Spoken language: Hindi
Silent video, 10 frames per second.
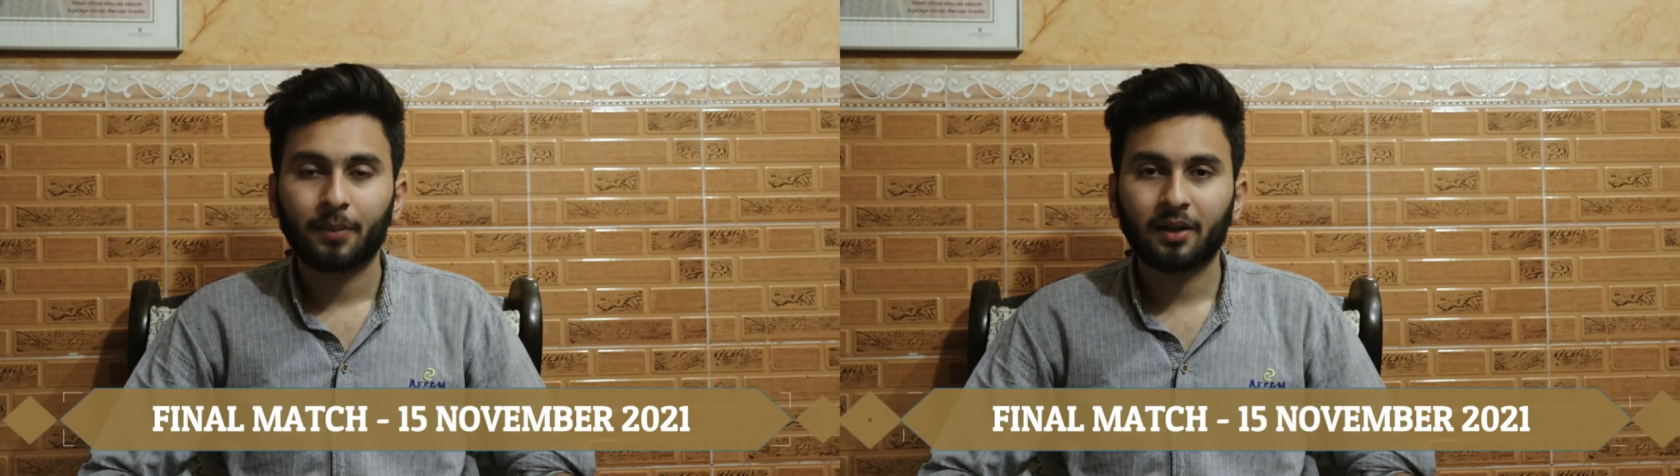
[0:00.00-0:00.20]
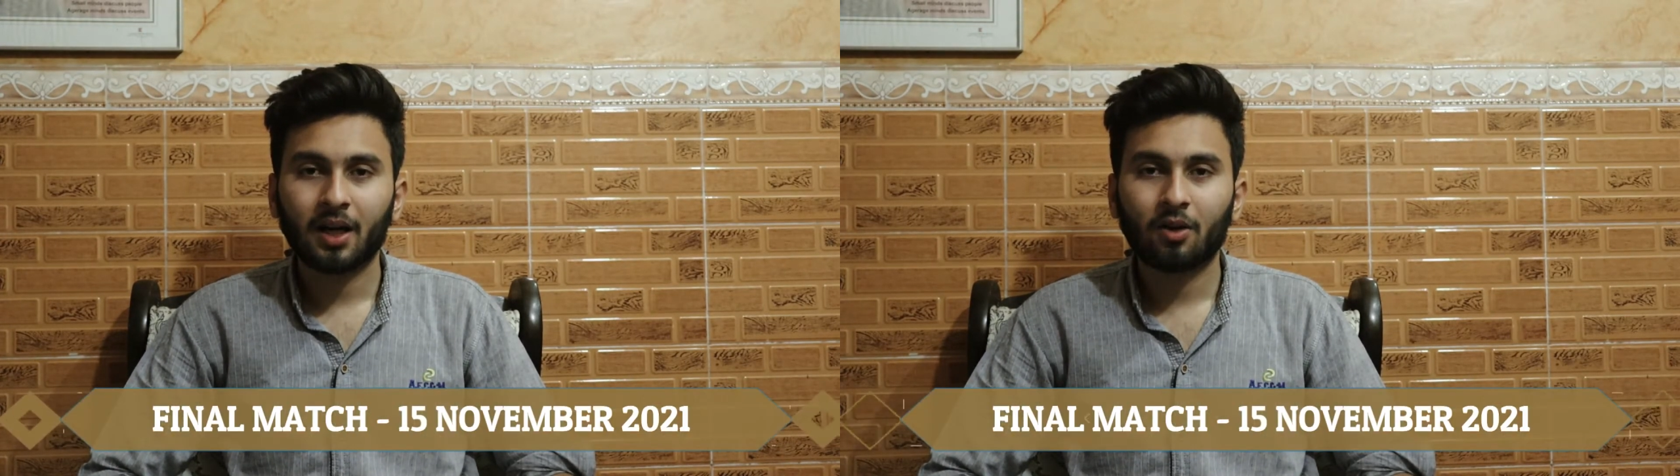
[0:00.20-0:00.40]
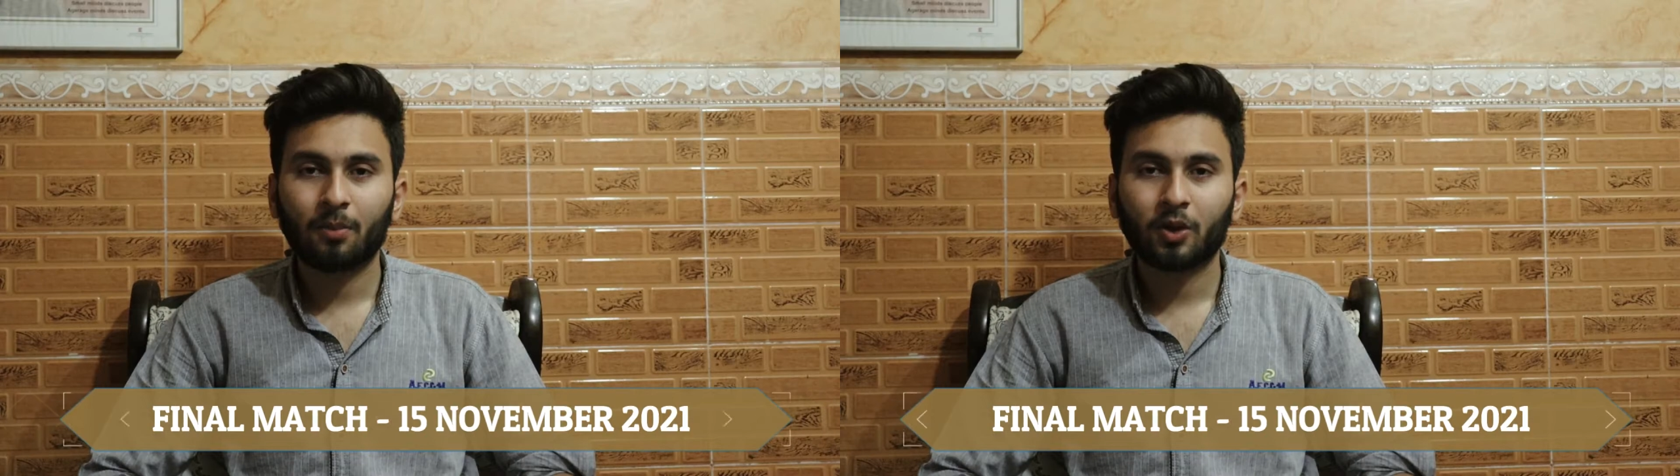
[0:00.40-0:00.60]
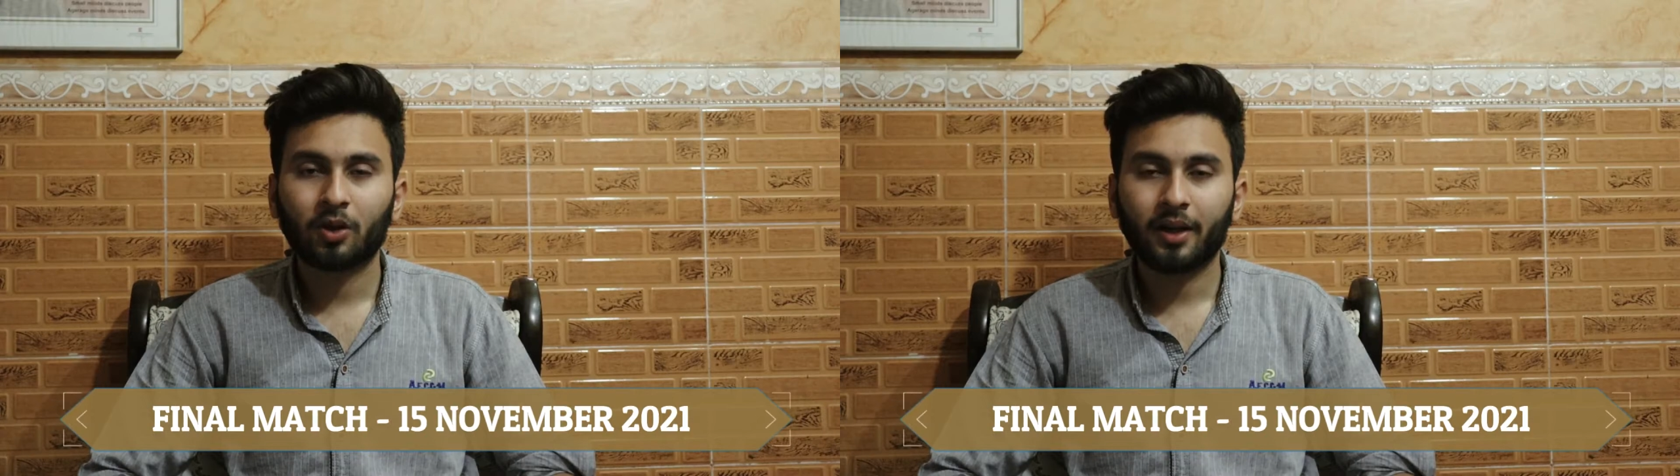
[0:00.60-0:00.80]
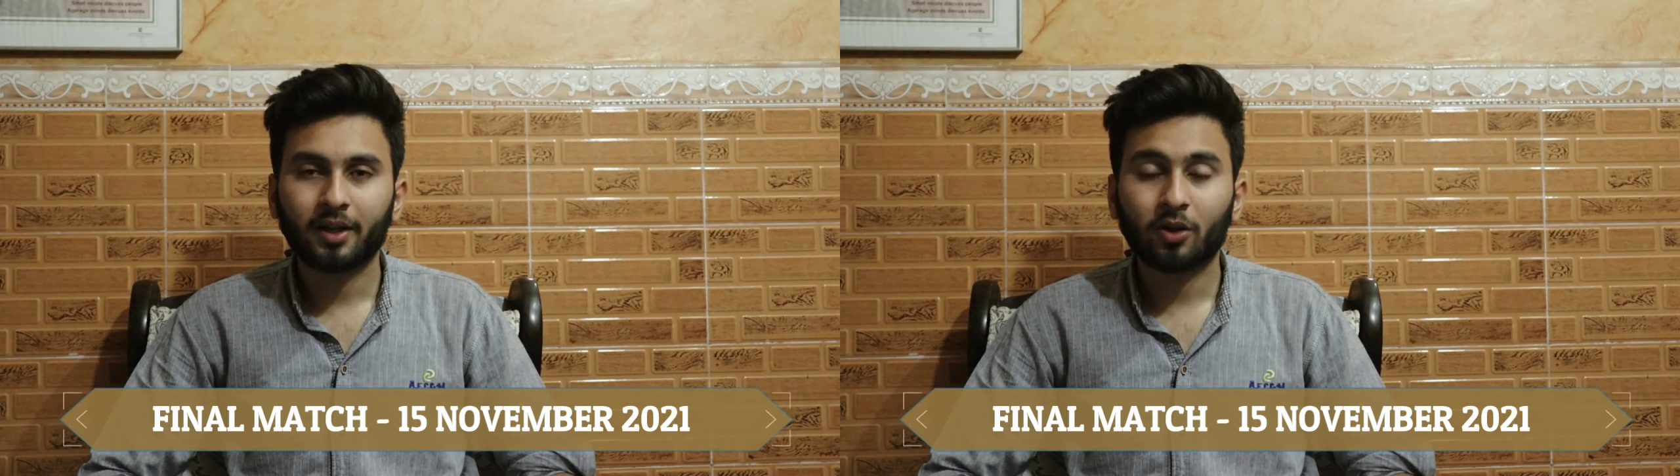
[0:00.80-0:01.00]
पंद्रह नवंबर
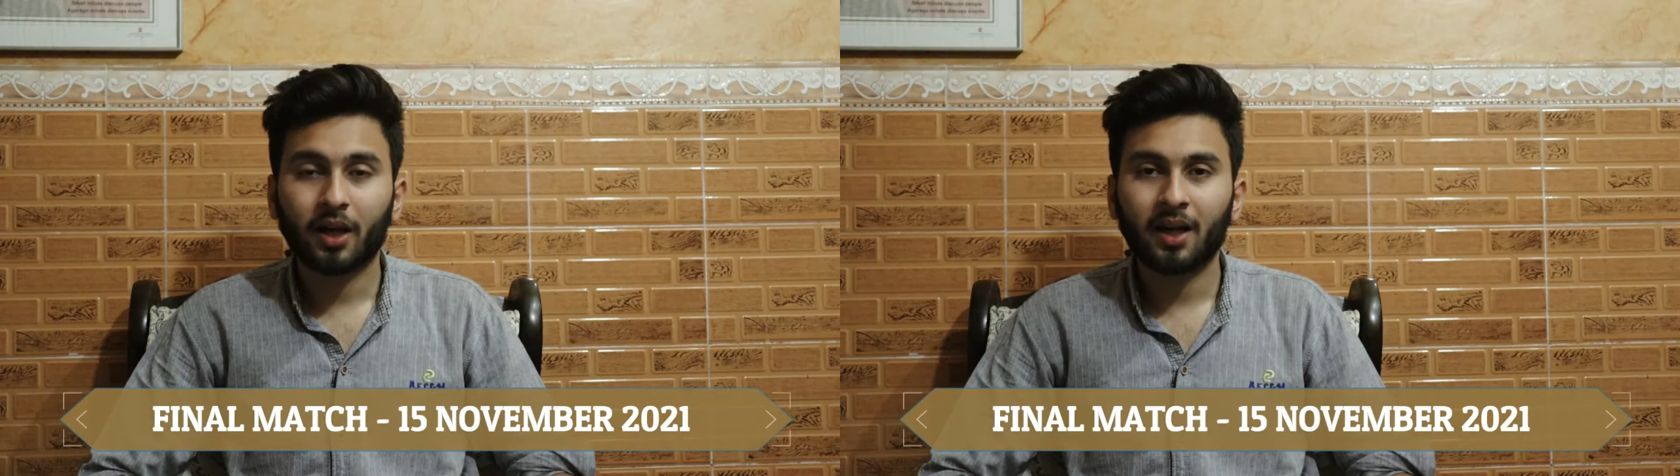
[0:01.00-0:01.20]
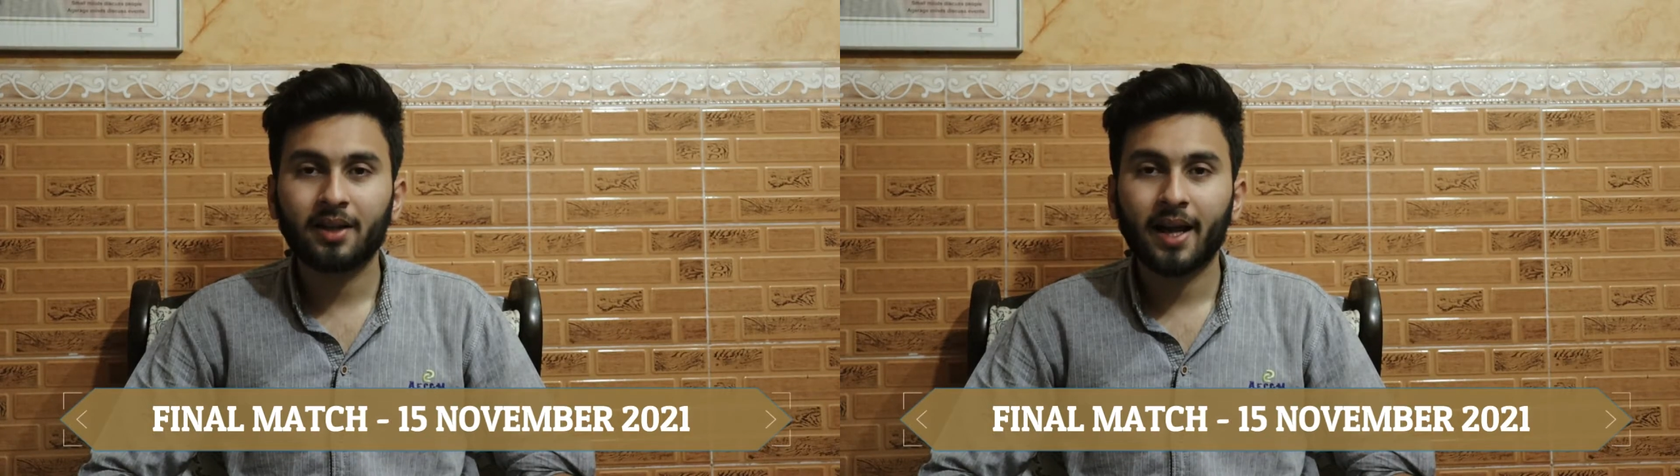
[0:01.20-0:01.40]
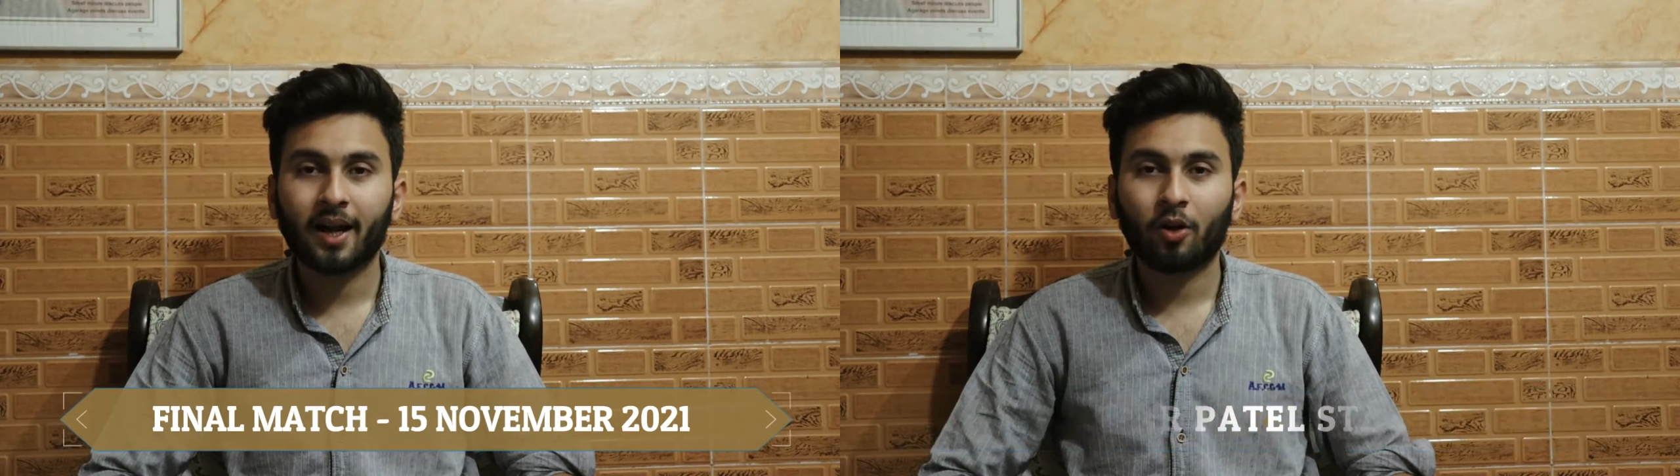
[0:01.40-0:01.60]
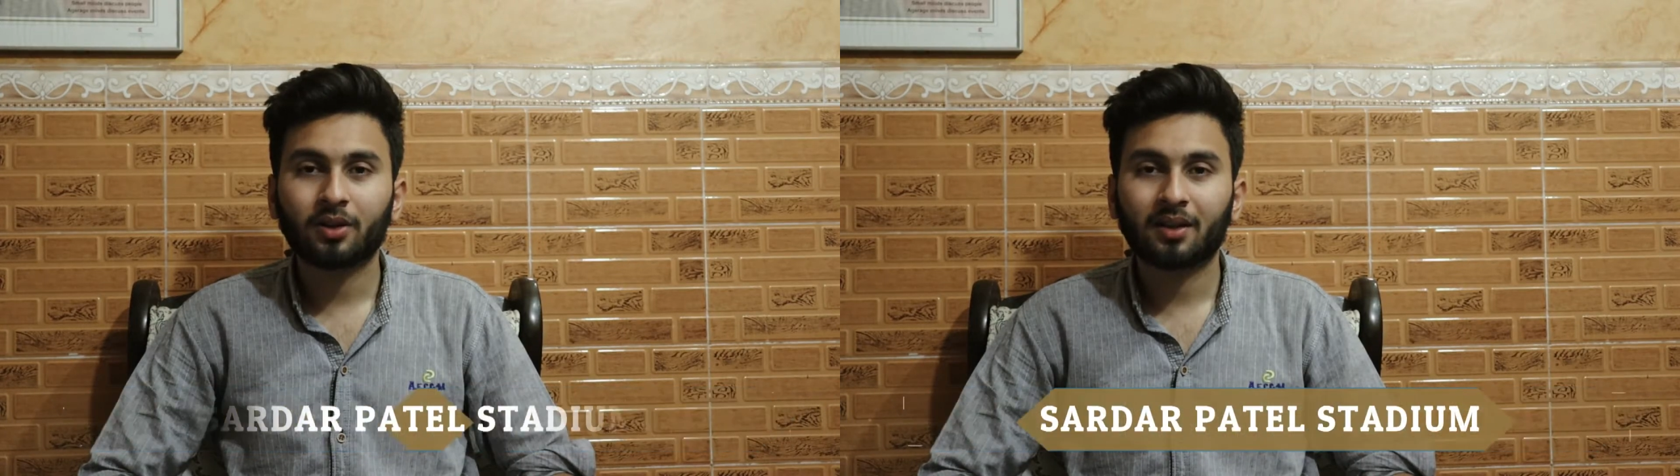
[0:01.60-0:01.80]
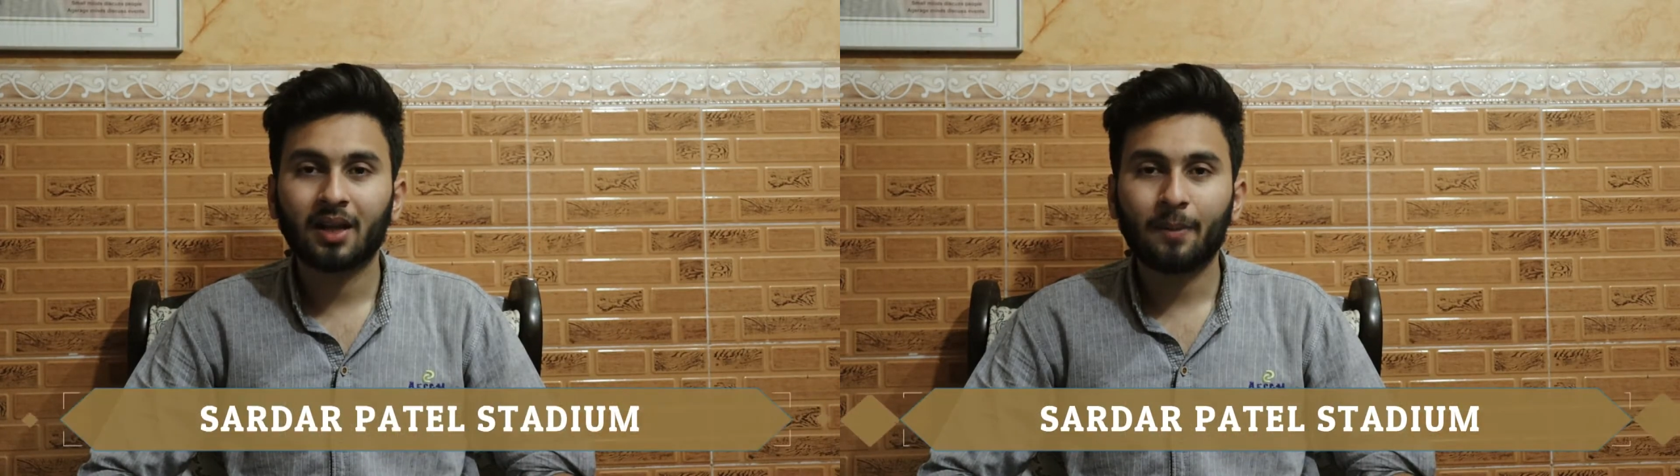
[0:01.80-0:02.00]
दो इक्कीस को खेला जाएगा जो कि
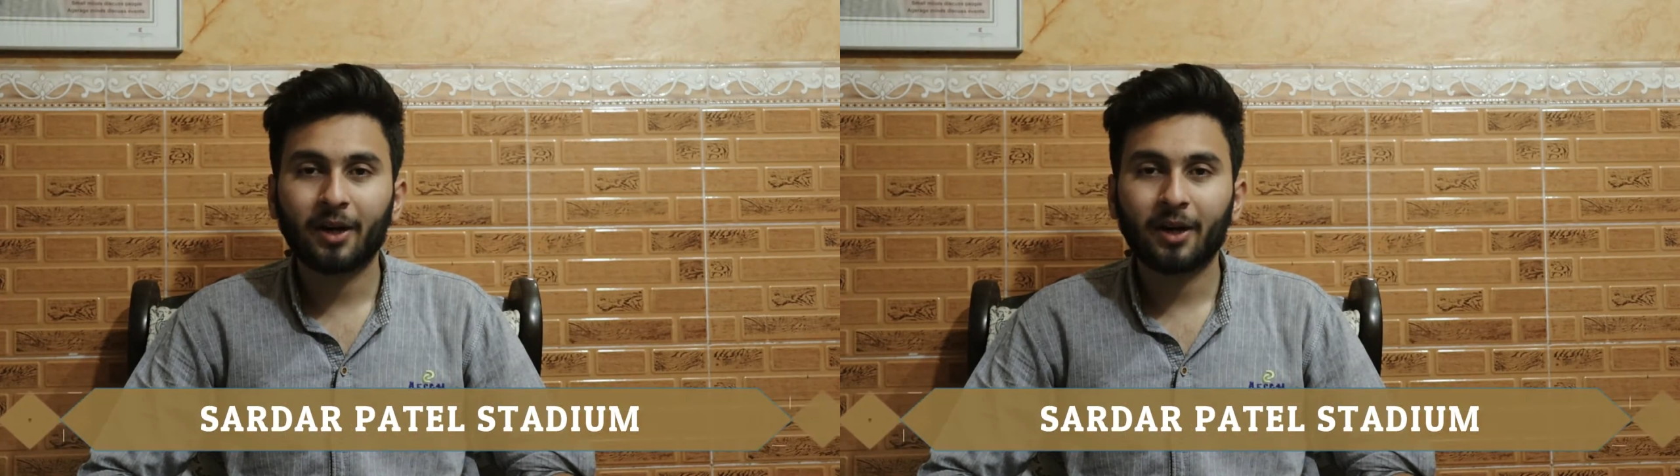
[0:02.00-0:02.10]
सरदार